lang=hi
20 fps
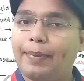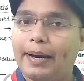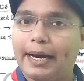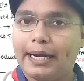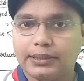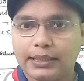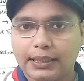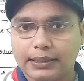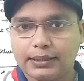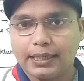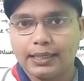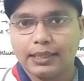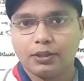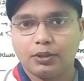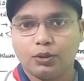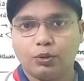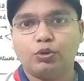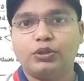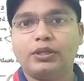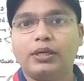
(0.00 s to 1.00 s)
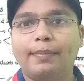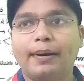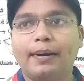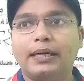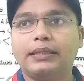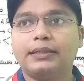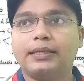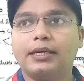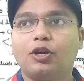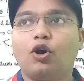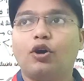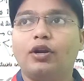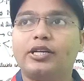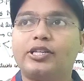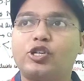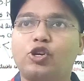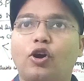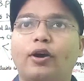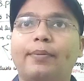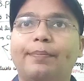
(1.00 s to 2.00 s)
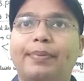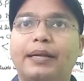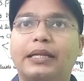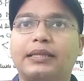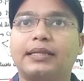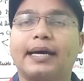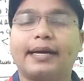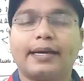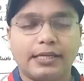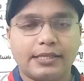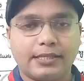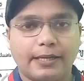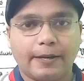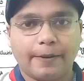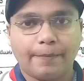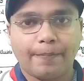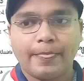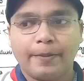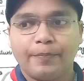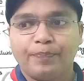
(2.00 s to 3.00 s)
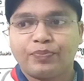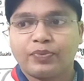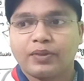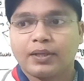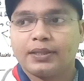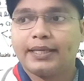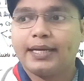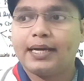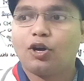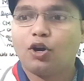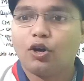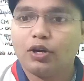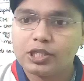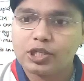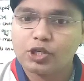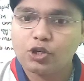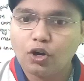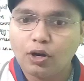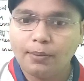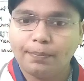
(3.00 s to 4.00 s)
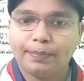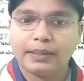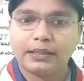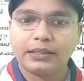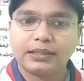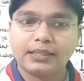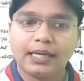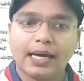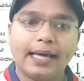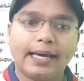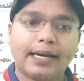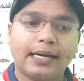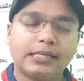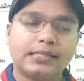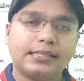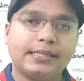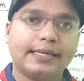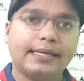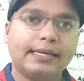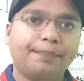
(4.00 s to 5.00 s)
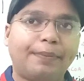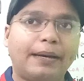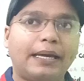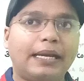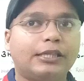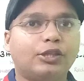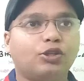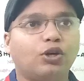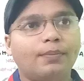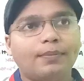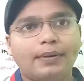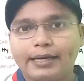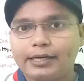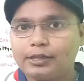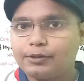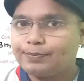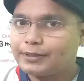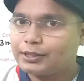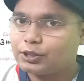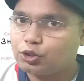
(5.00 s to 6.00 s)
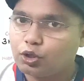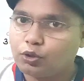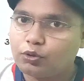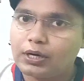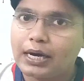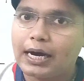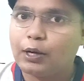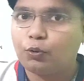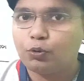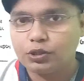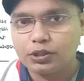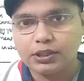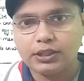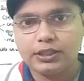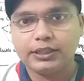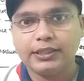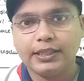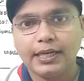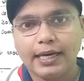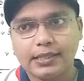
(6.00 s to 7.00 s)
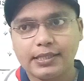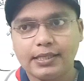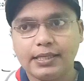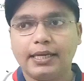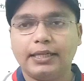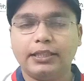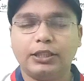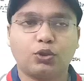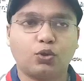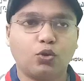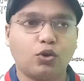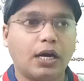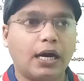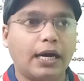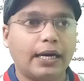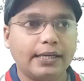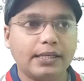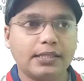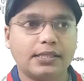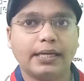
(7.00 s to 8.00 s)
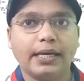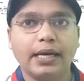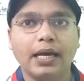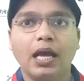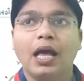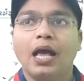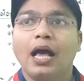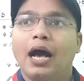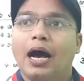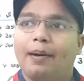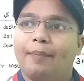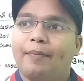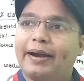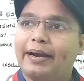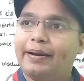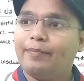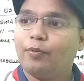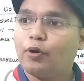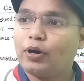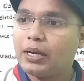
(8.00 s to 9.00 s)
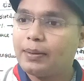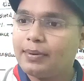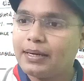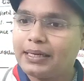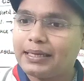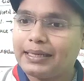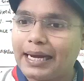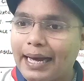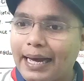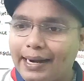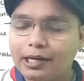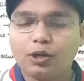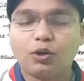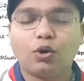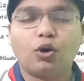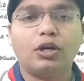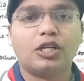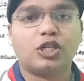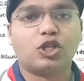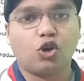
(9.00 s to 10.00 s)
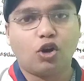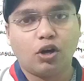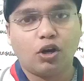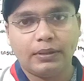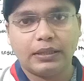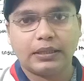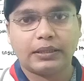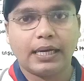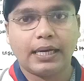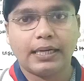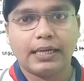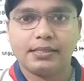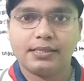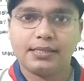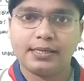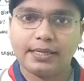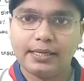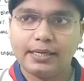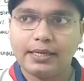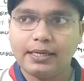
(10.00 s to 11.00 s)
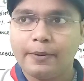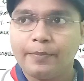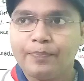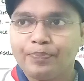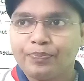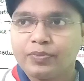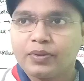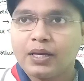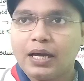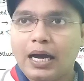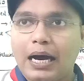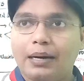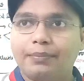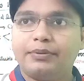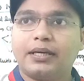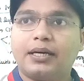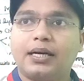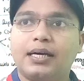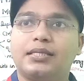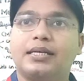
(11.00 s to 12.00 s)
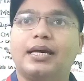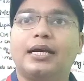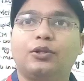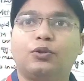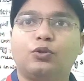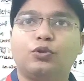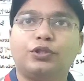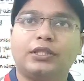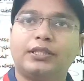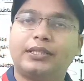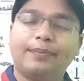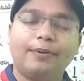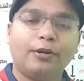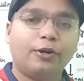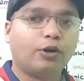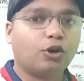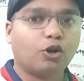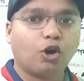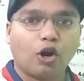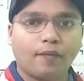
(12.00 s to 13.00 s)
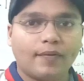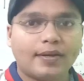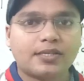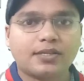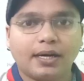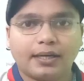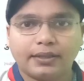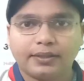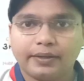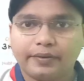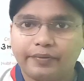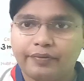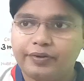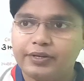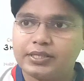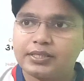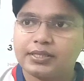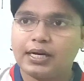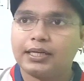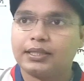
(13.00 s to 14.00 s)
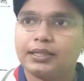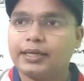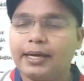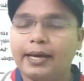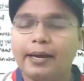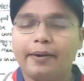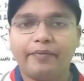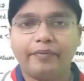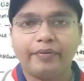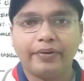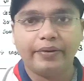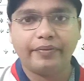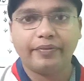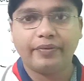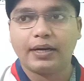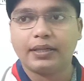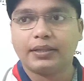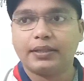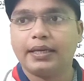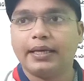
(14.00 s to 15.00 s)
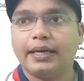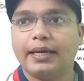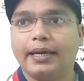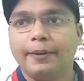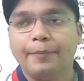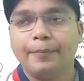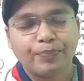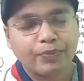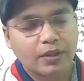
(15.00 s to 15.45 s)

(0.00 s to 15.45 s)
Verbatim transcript: पाया जाता है दूसरी बात की कोलेस्ट्रॉल बनता कैसे देखिए कोलेस्ट्रॉल बनता है कैसे कि पहले तो हमारे पास जो कुछ चीज़ें ऐसी हैं जिसको खाने से हमारी बॉडी में डायरेक्ट कोलेस्ट्रॉल मिलता है जैसे कि आप देखा जाए तो जितने भी लोग नॉनवेज खाते हैं फिश खाते हैं बीफ खाते हैं